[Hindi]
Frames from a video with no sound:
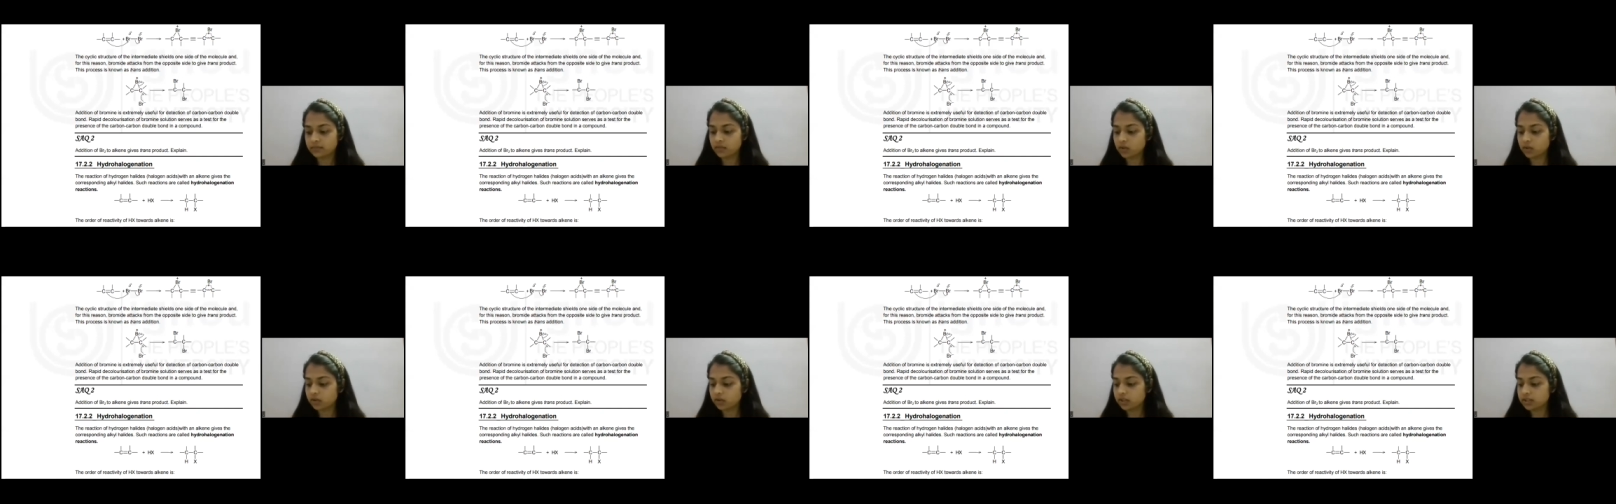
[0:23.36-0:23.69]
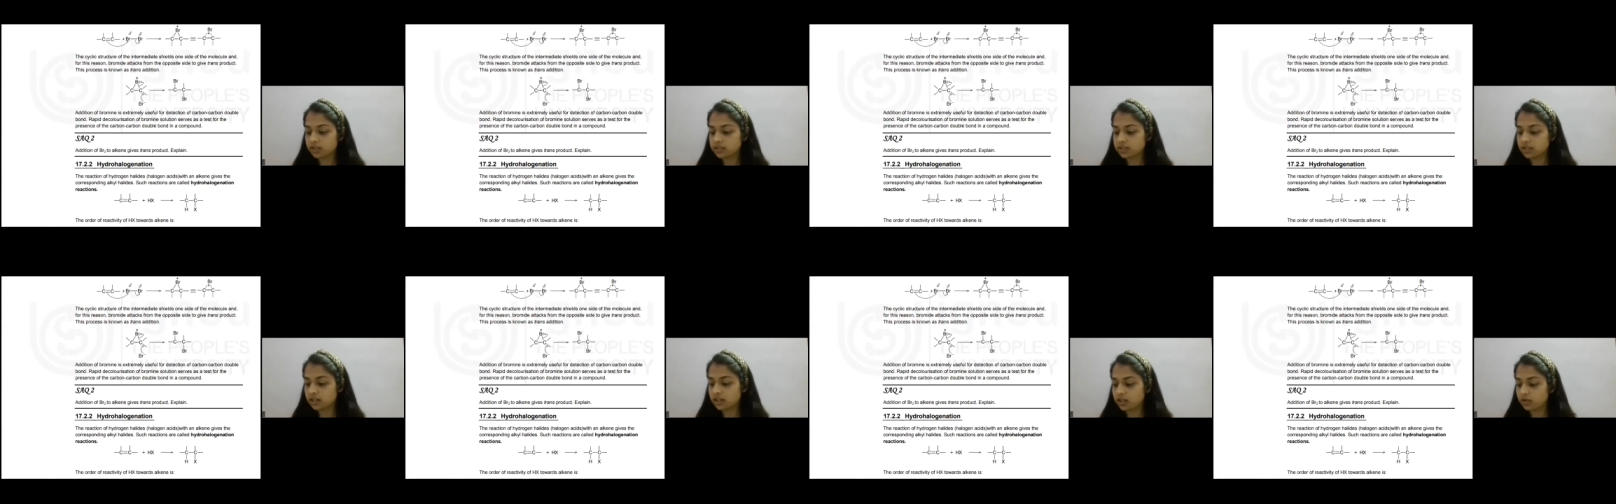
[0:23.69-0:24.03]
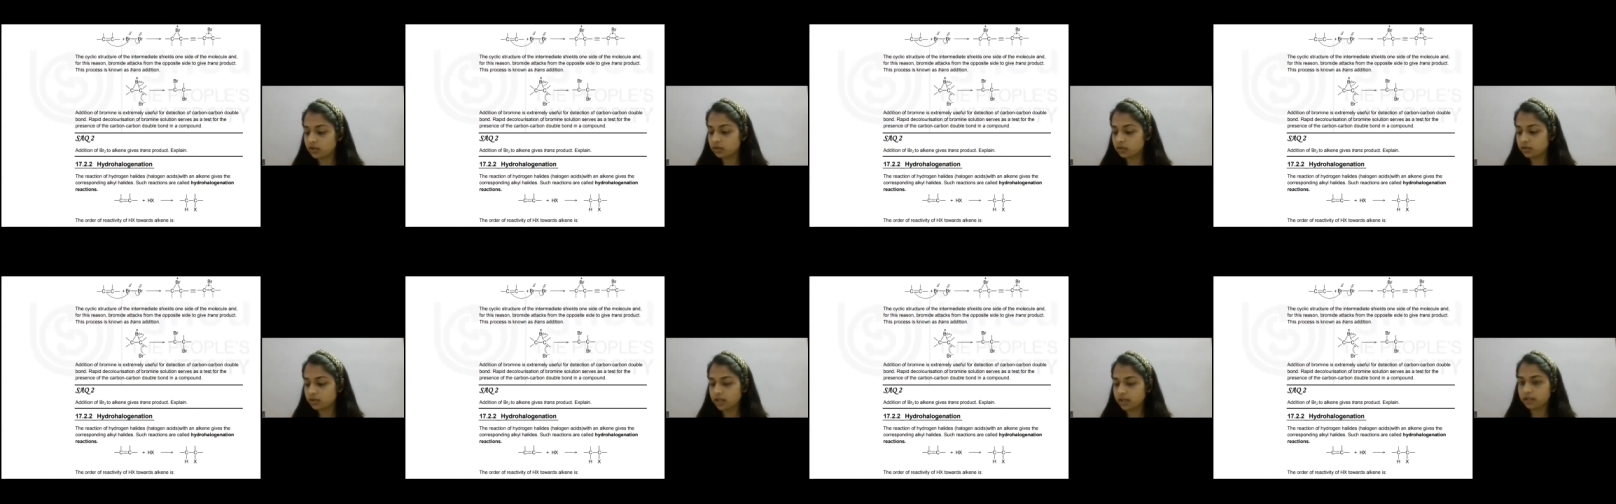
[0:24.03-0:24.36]
और किसके लिए
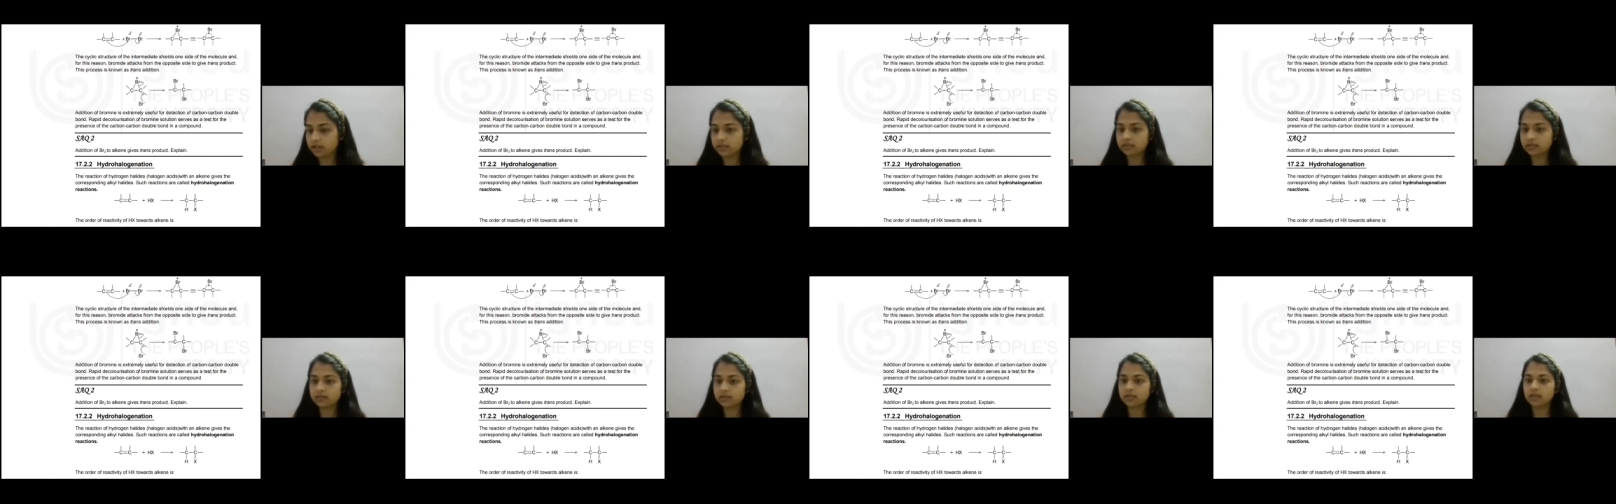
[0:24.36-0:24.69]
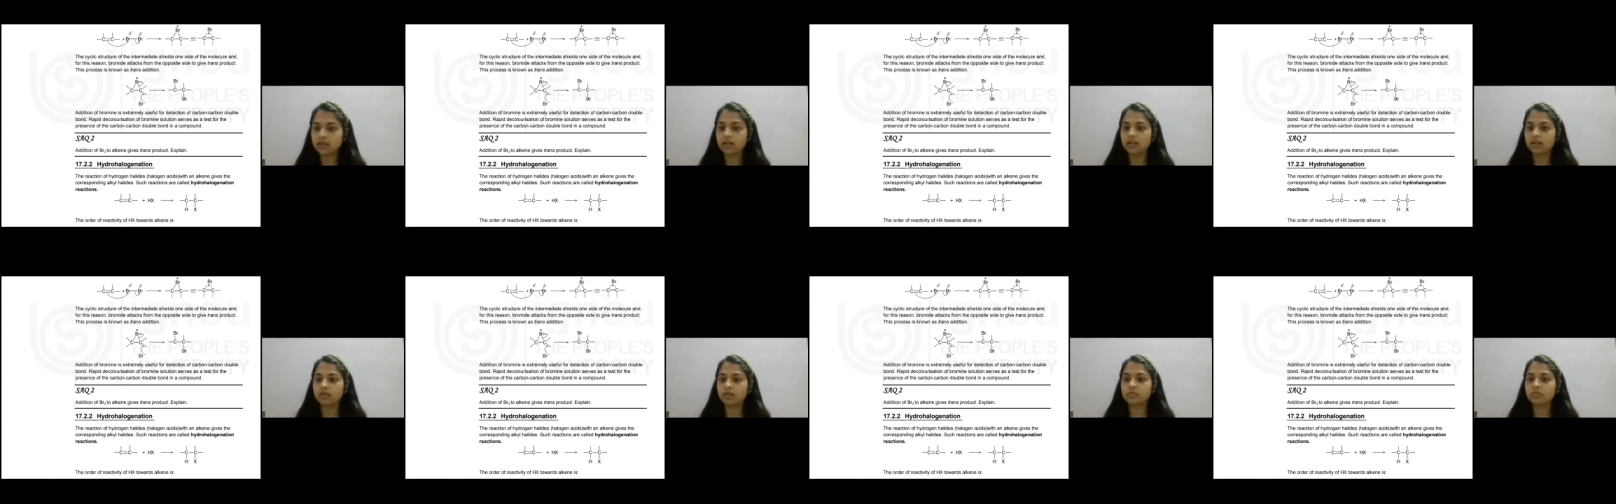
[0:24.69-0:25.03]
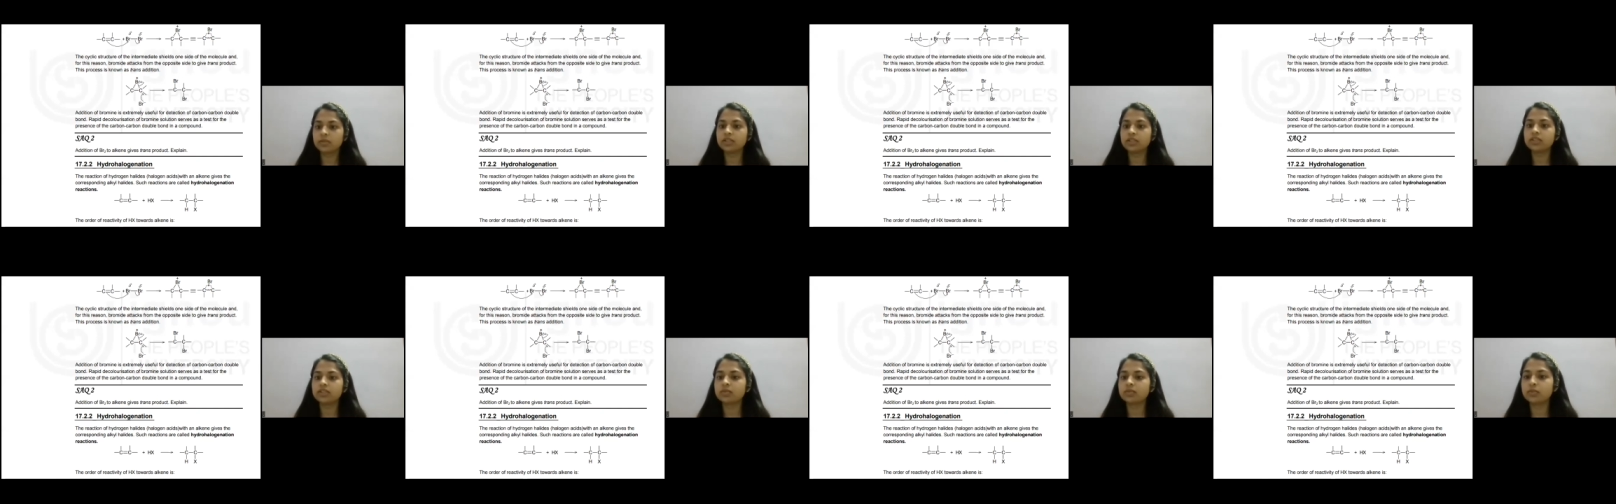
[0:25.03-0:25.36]
होता है
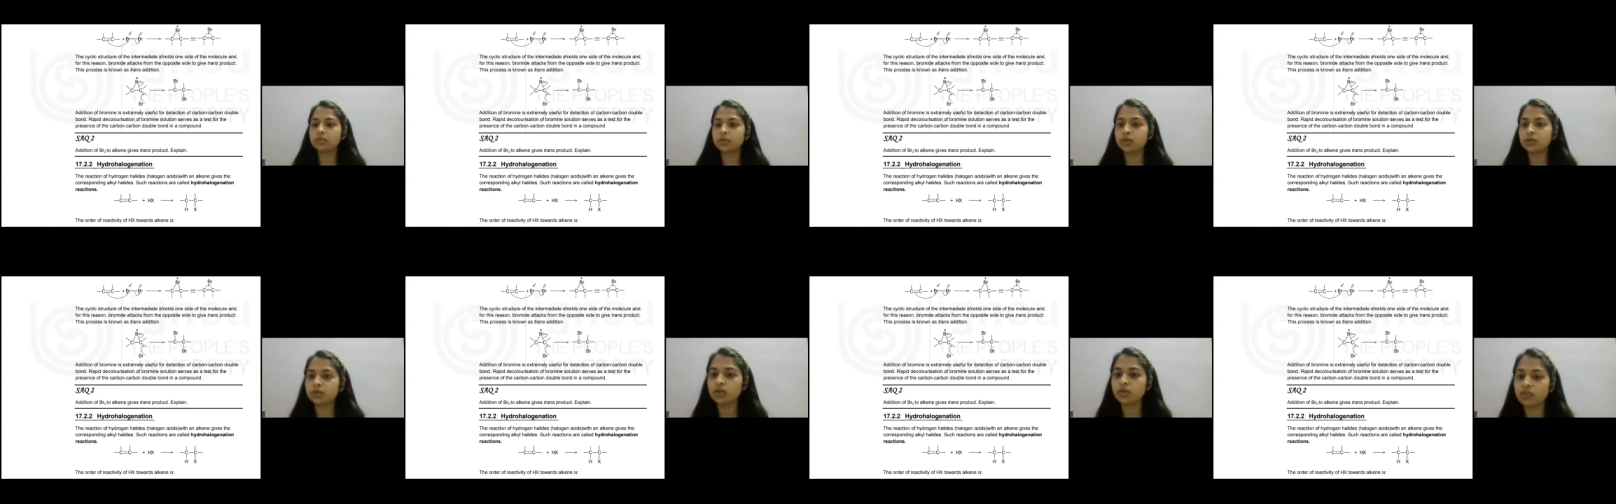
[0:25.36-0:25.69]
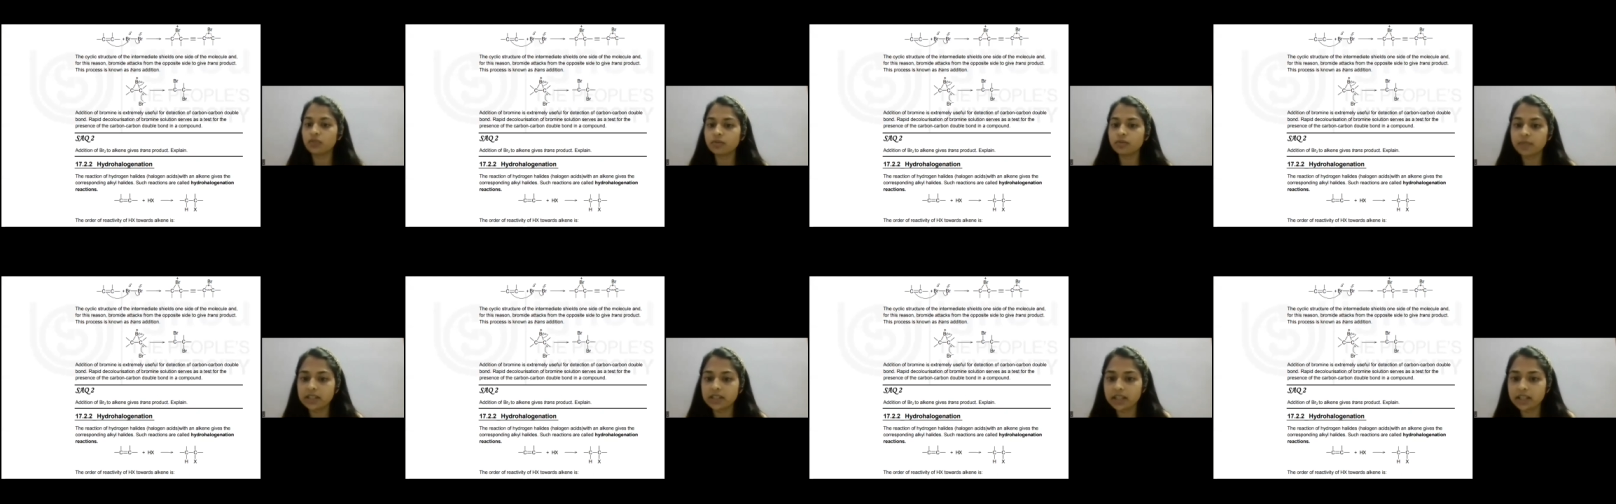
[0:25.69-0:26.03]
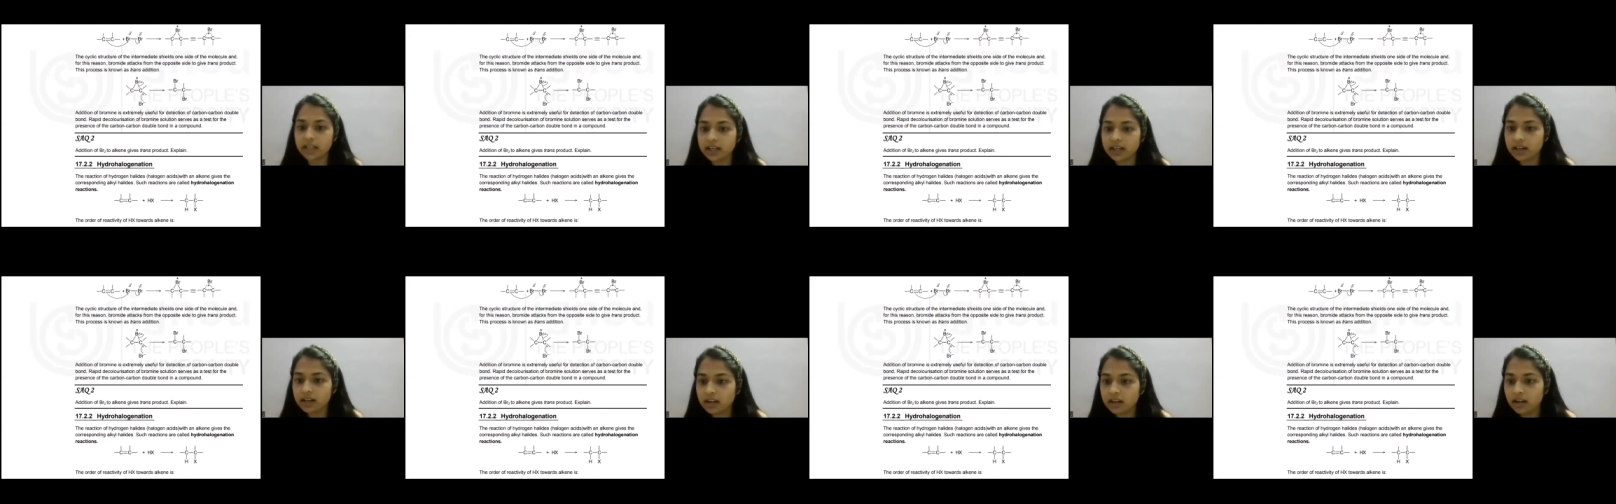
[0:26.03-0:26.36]
मैं जिससे पूछूंगी वो
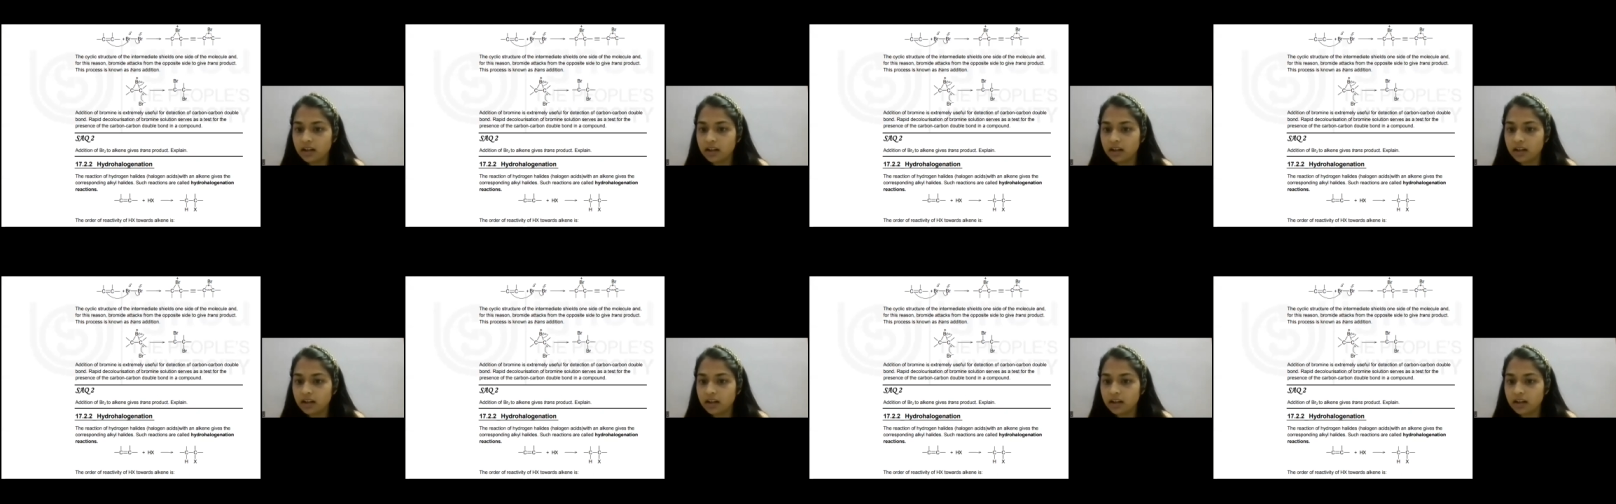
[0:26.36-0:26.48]
बताएगा